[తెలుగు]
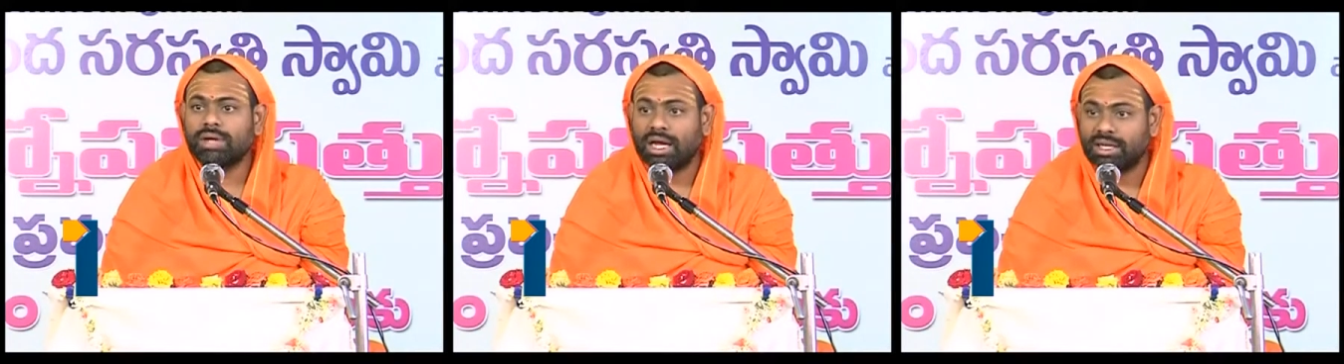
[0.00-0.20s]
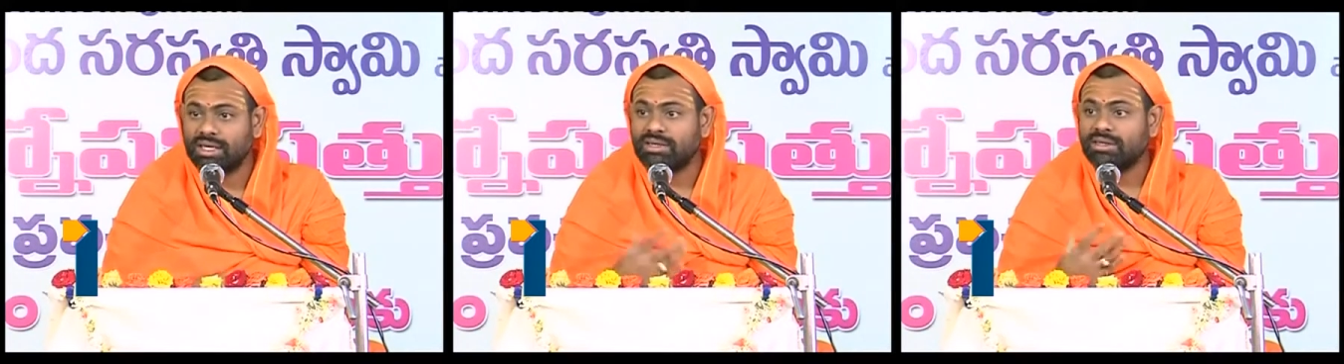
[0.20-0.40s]

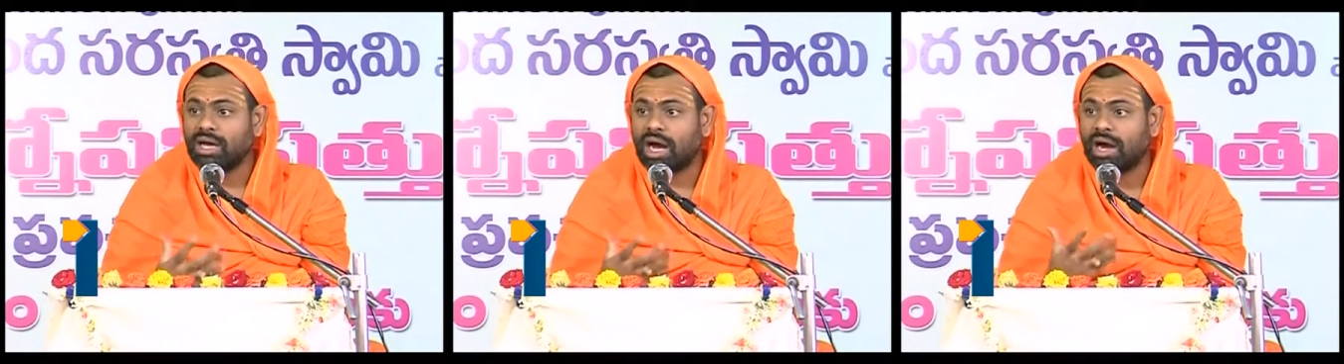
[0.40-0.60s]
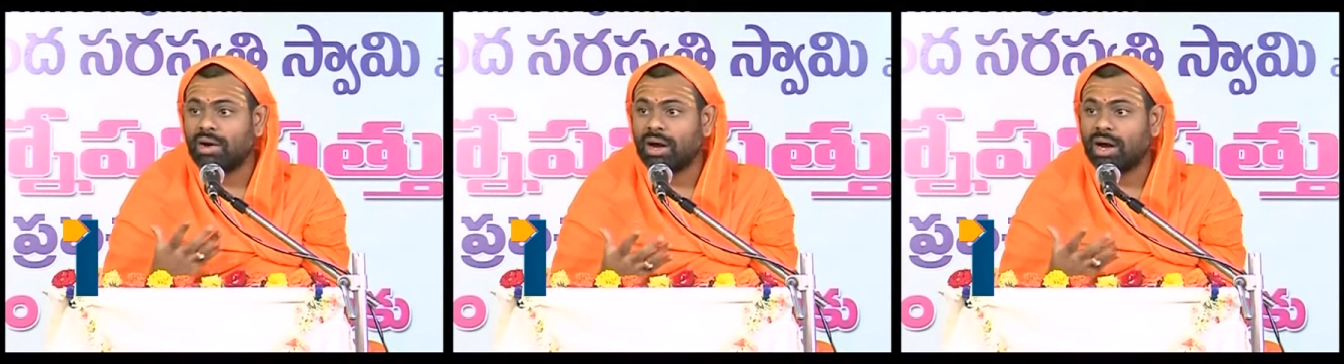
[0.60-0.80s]
అది
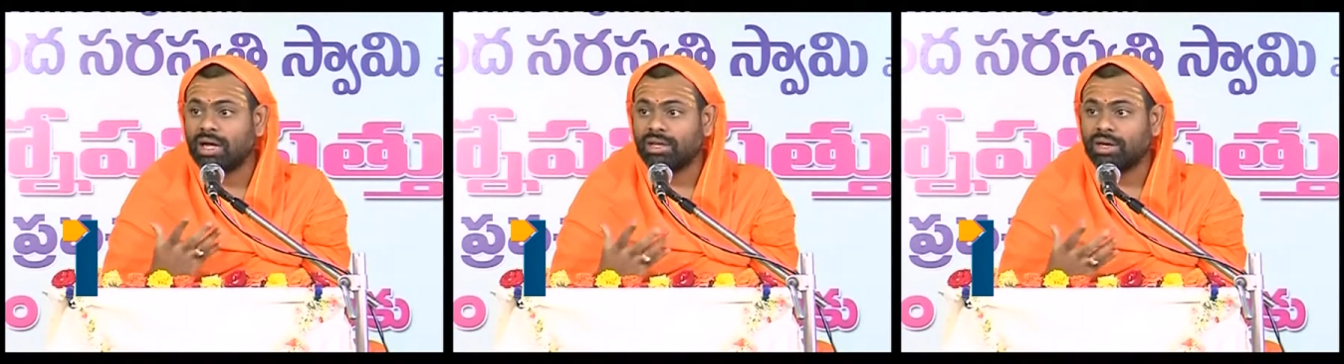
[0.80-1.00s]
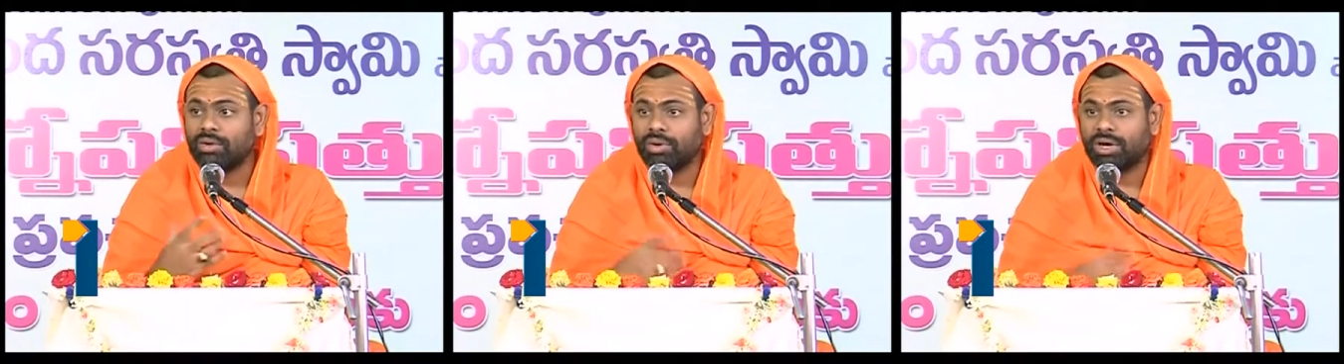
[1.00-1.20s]

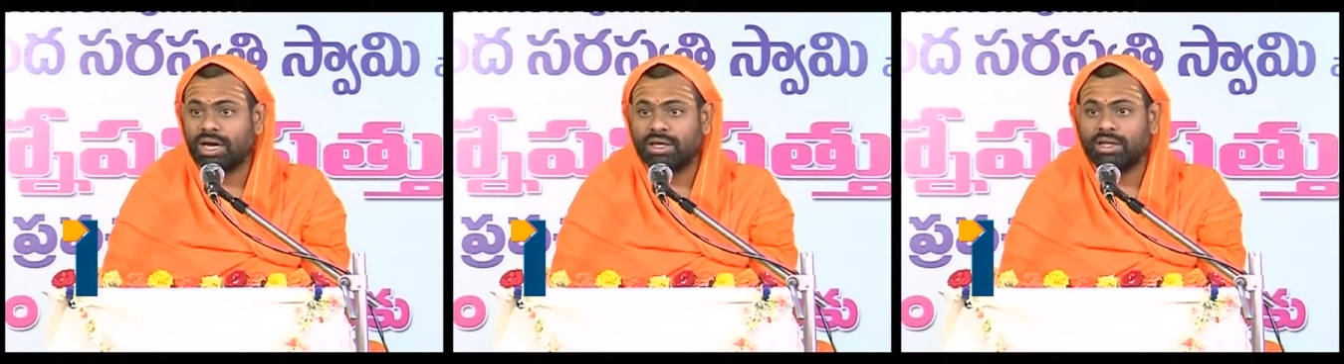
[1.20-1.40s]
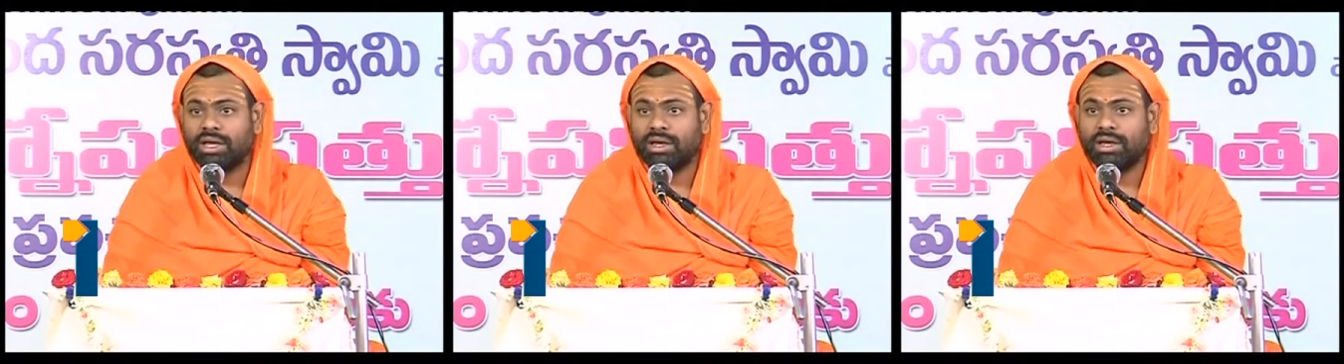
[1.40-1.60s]
అతని యొక్క
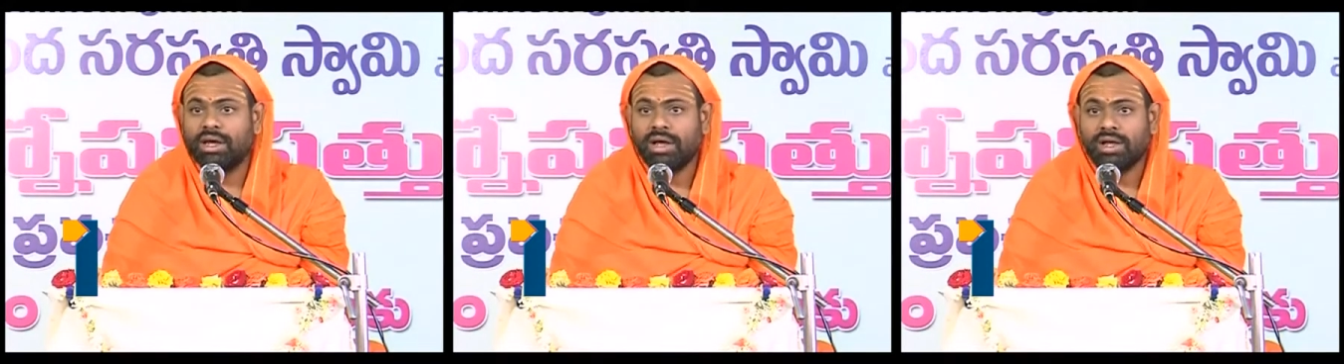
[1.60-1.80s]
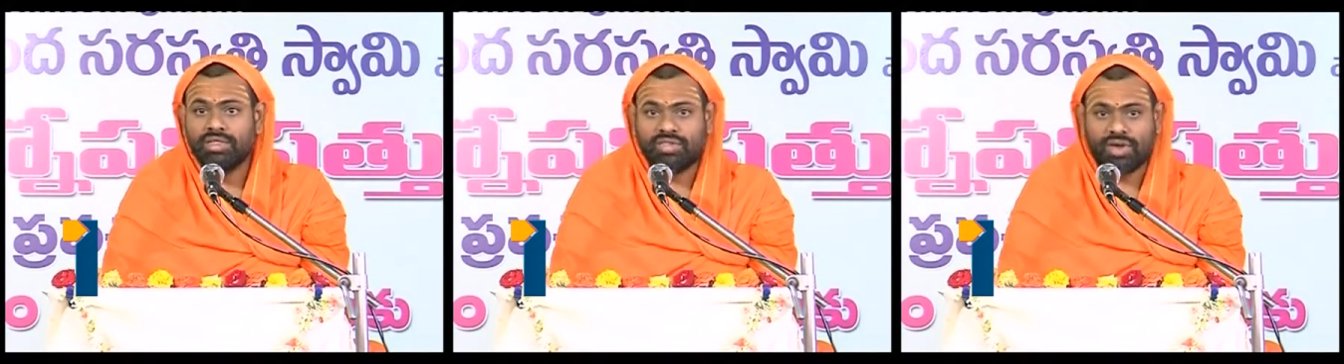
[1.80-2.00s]
ఇది
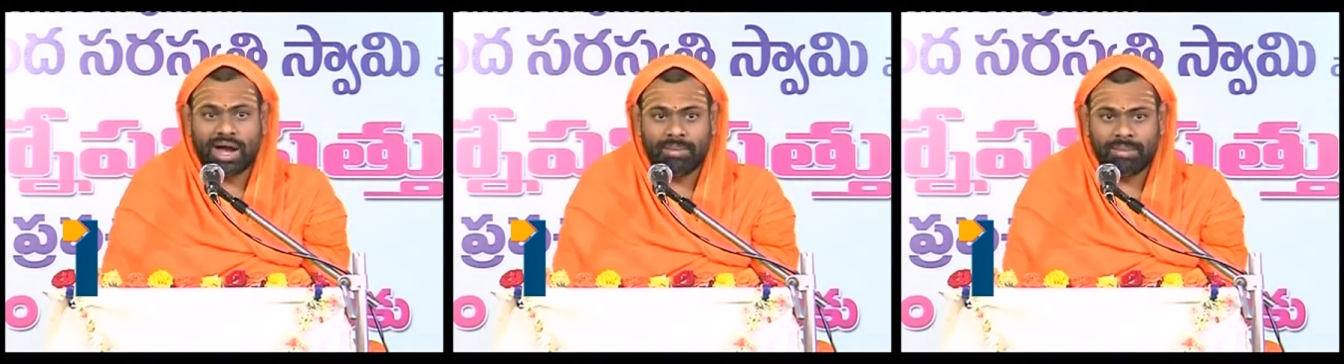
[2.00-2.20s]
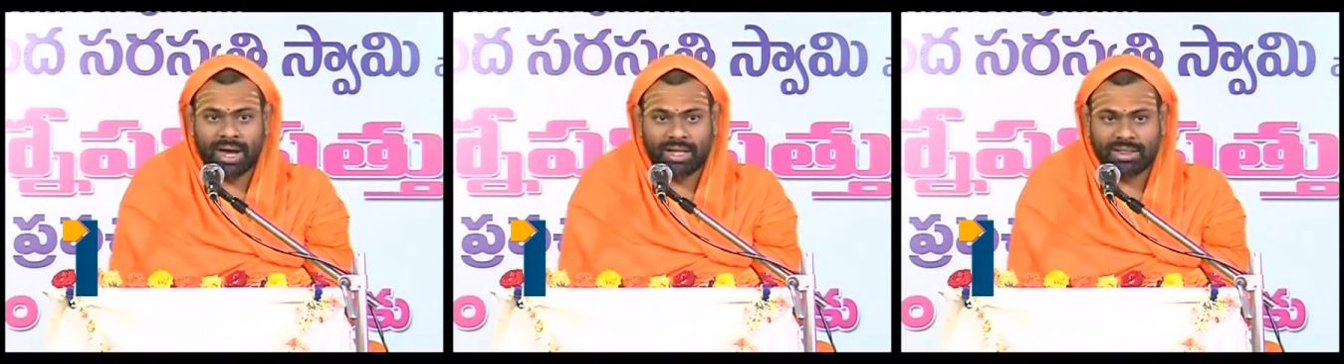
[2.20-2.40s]

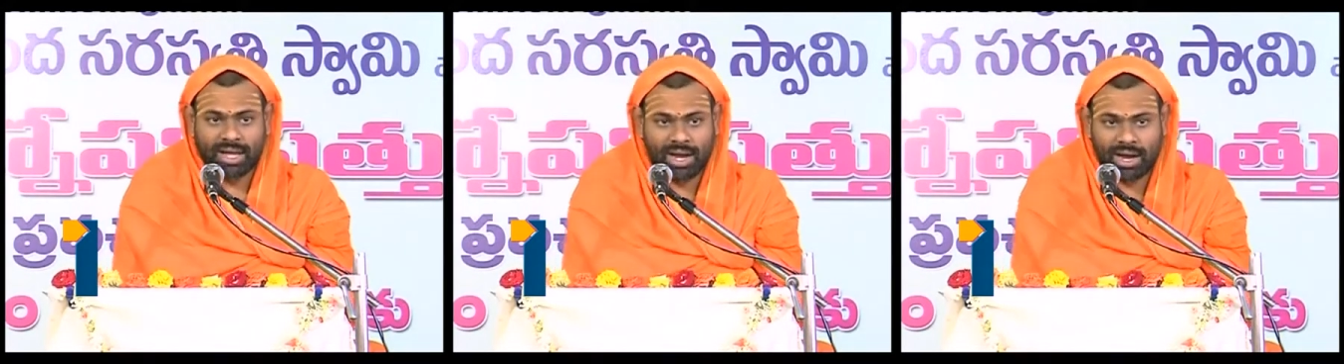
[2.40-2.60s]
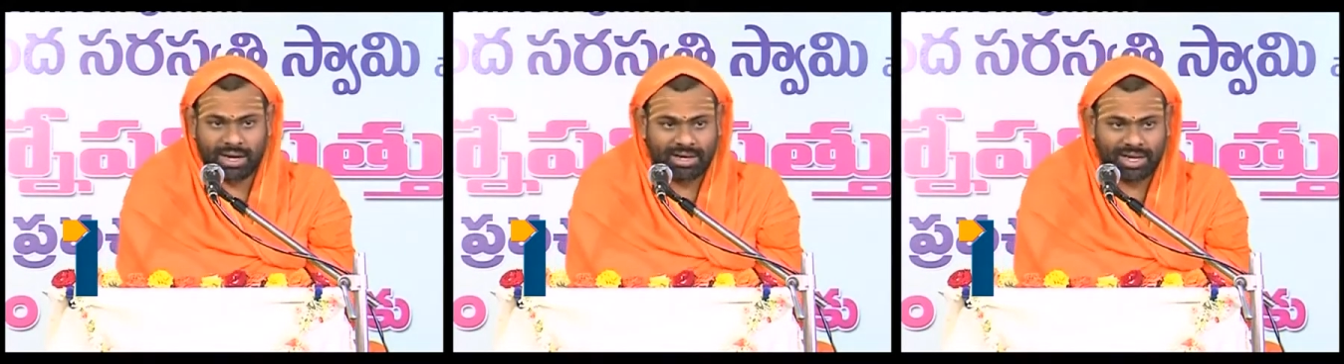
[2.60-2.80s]
జామాత
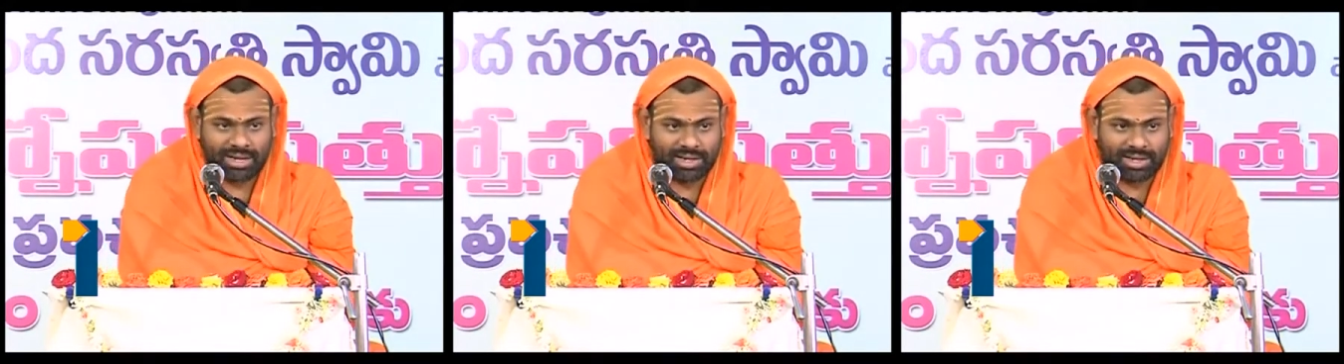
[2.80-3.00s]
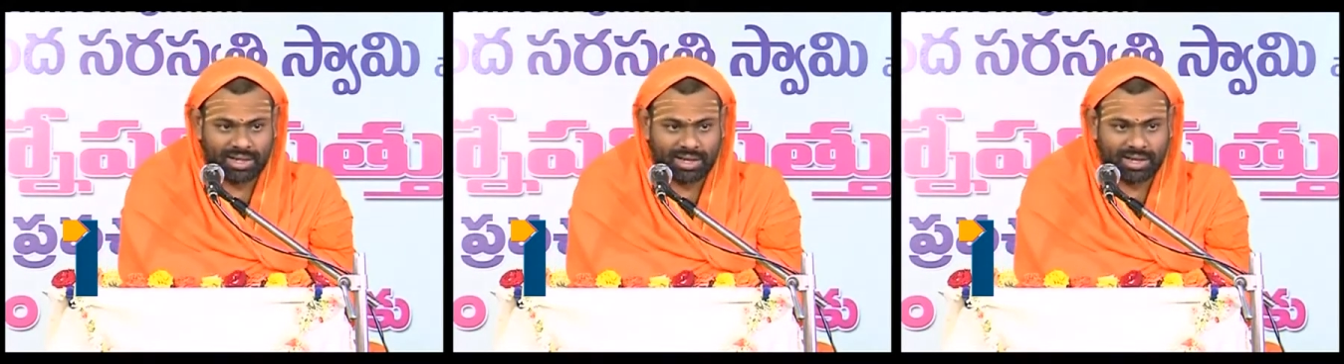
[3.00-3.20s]
అంటారు
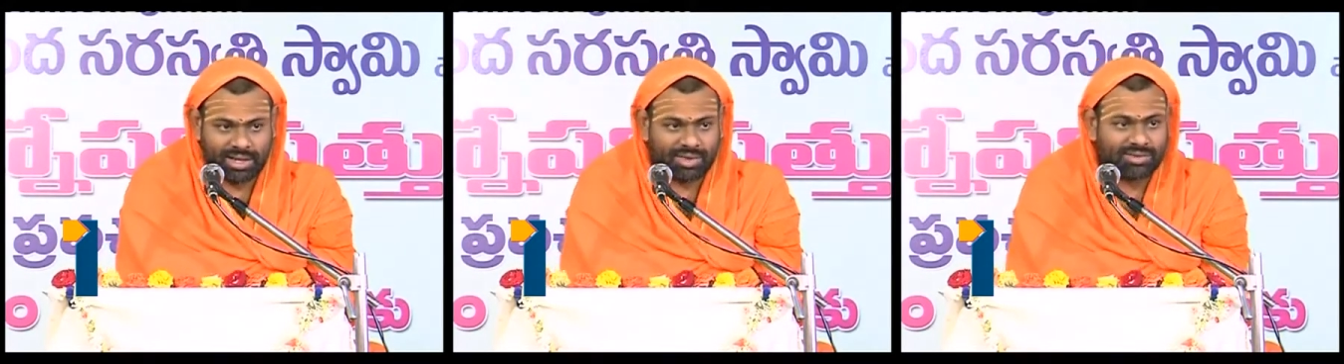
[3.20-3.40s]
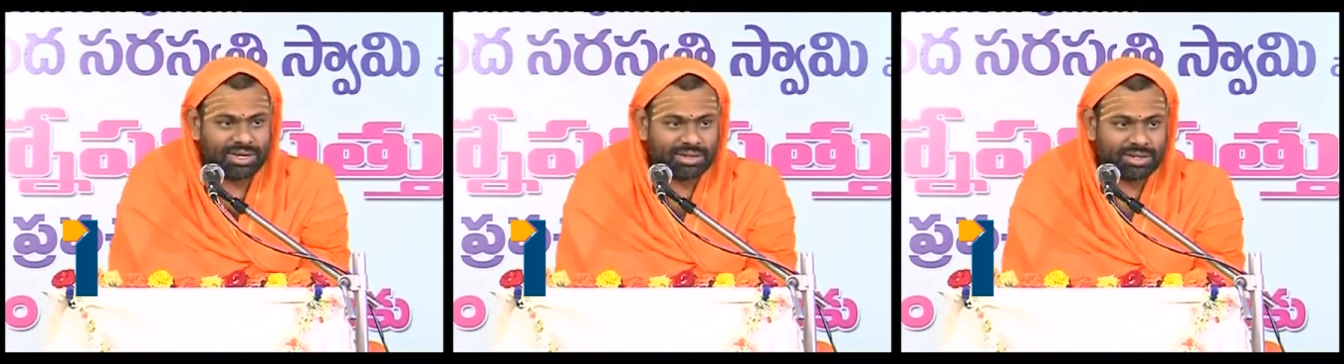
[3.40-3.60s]
కదా
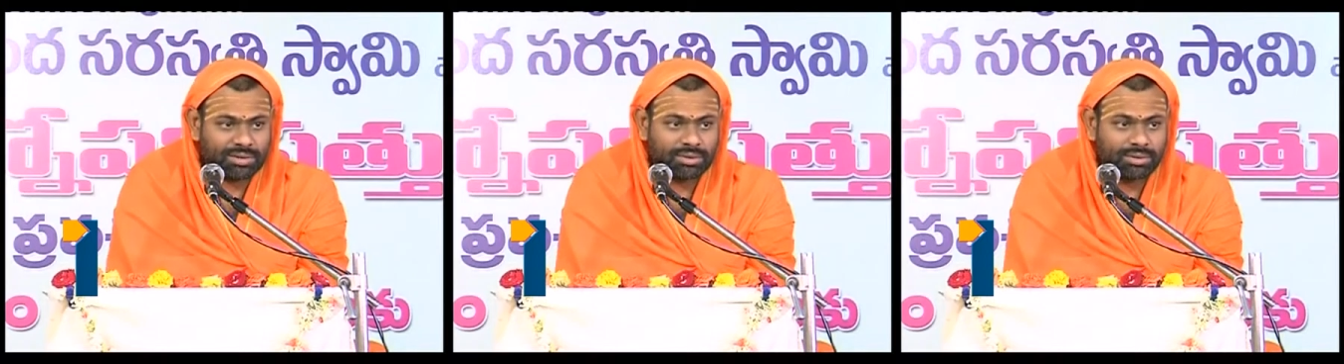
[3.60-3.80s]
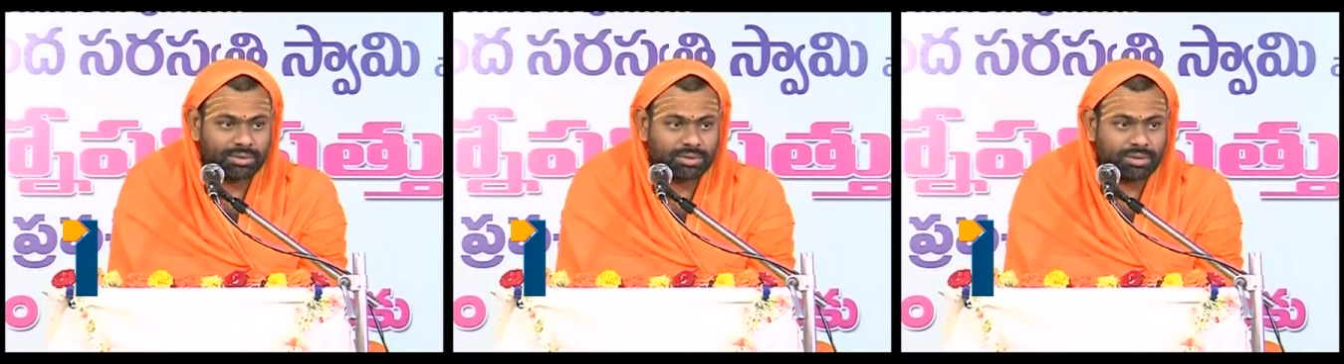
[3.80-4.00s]
ఎవరతను